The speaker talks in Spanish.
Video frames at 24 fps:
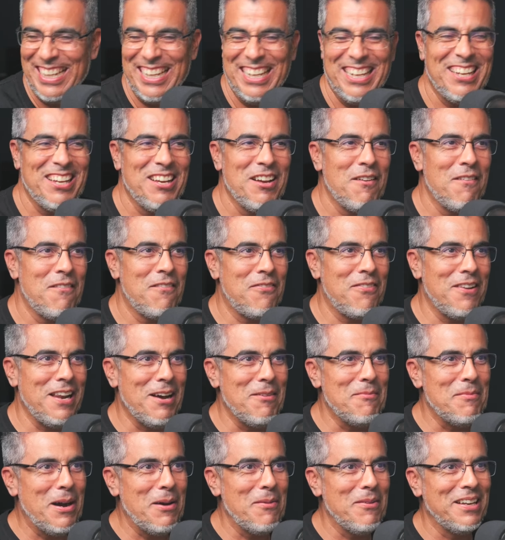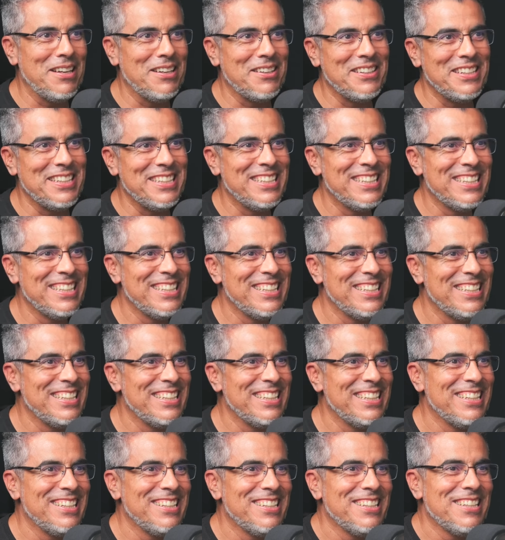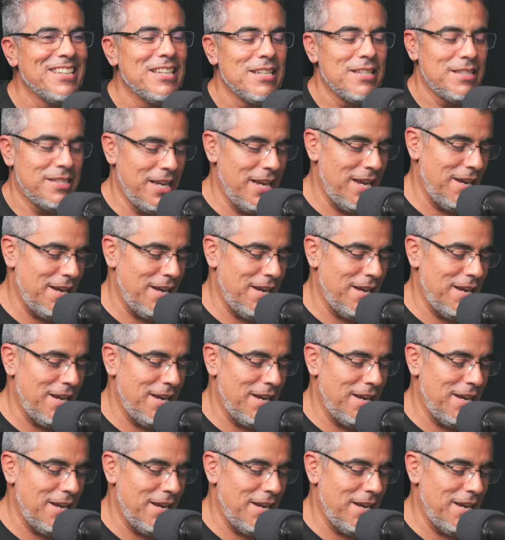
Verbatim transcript: ah, se, tenía que ser el chiste.